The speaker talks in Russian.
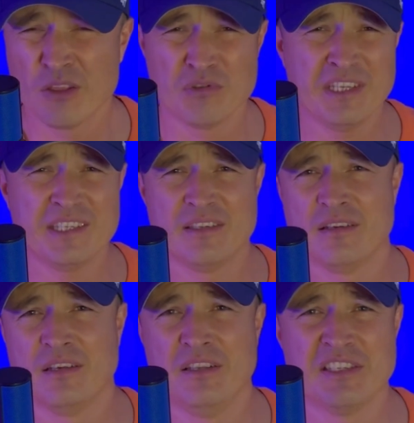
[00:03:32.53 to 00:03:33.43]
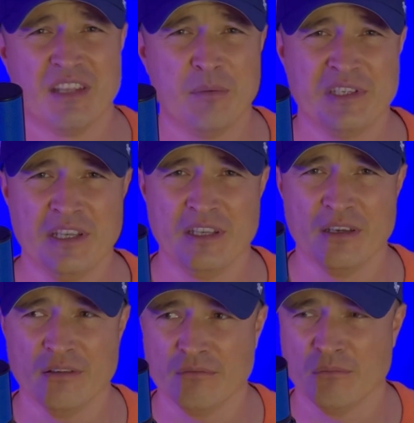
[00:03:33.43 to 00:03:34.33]
Но здесь э, единственное
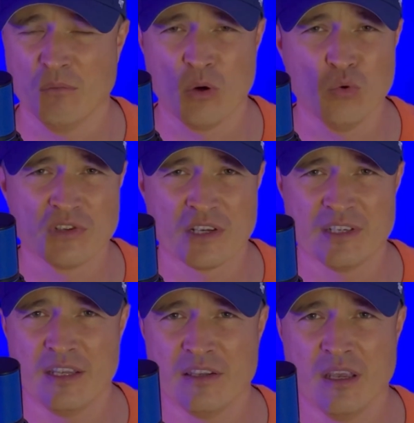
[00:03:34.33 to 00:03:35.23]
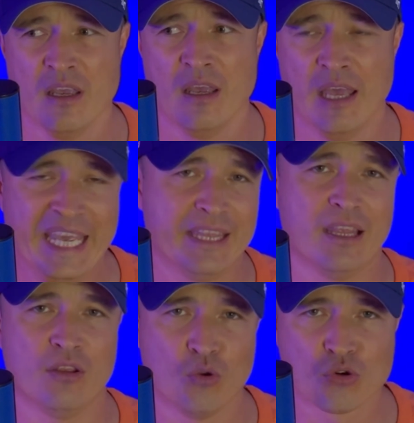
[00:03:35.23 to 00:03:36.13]
объяснение могу сказать,
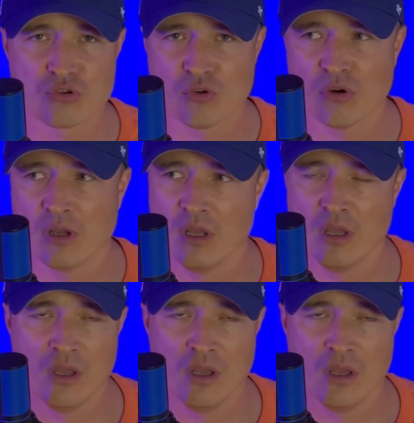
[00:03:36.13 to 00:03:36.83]
это то, что